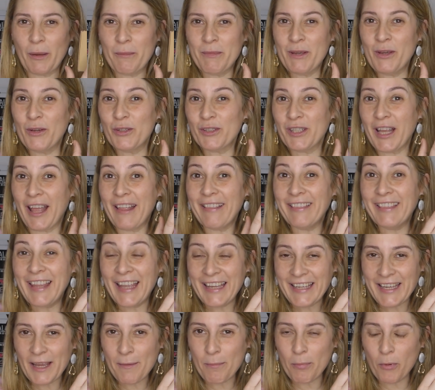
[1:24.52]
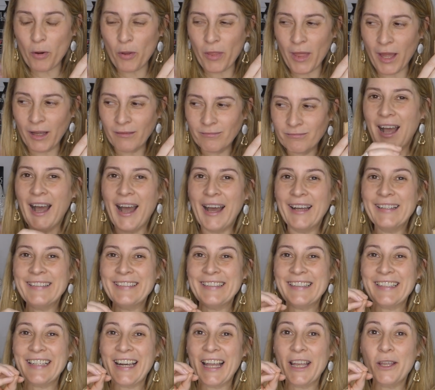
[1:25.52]
amigos de Yepoda
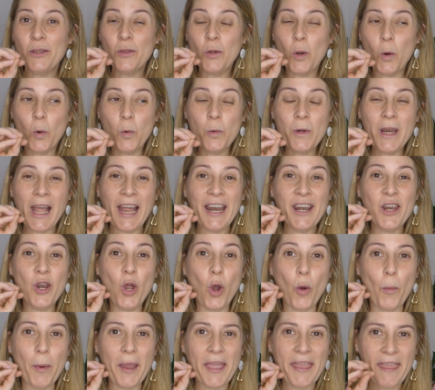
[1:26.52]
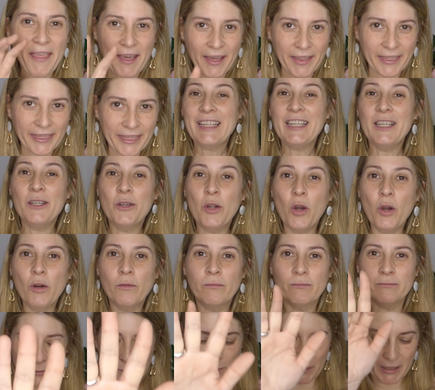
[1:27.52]
han traído una novedad. Y
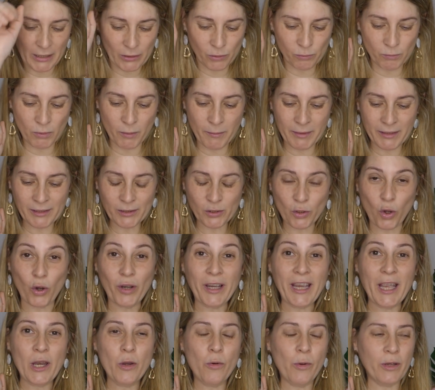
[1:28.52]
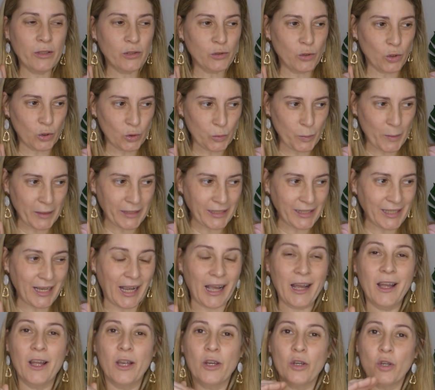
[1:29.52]
no, espera un momento, que no es
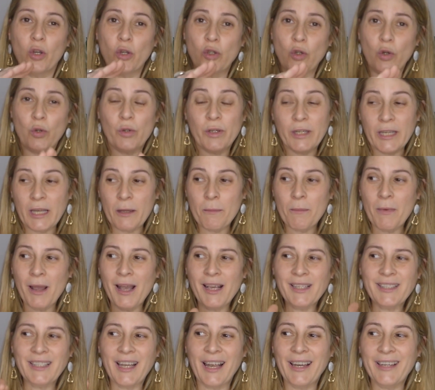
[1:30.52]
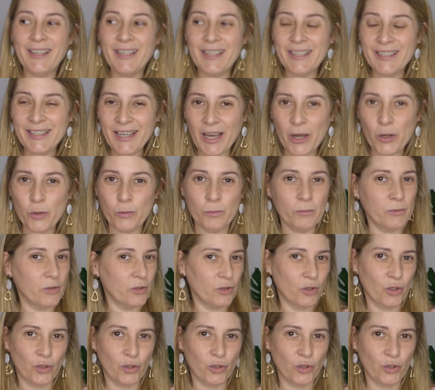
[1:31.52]
cosmética, no son cremas ni serums